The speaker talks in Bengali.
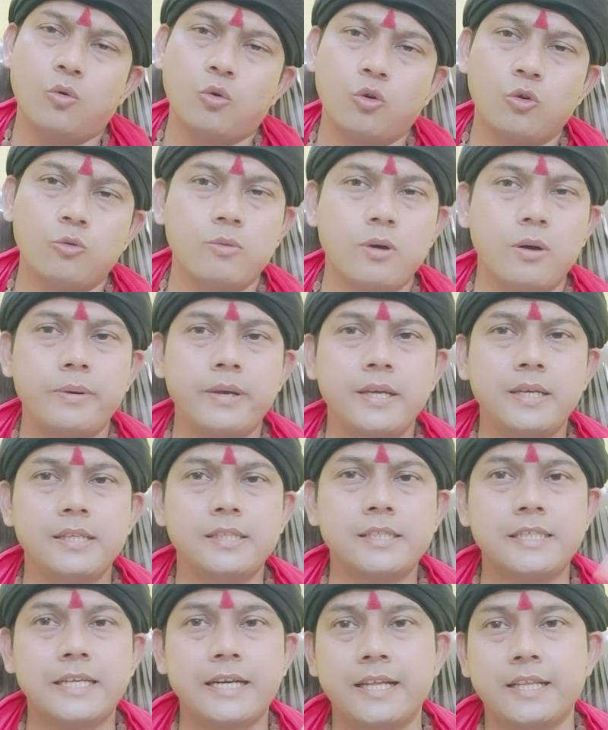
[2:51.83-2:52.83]
কোনোভাবে
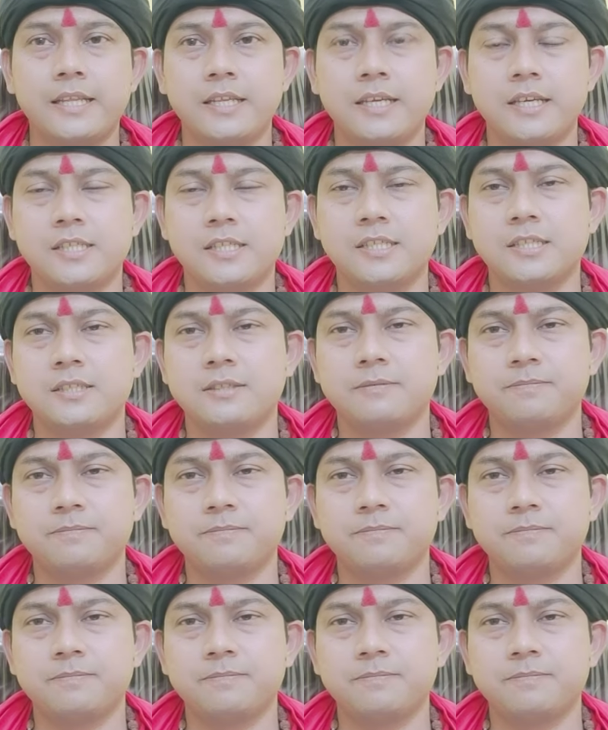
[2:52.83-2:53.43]
ছেড়ে দিয়েছে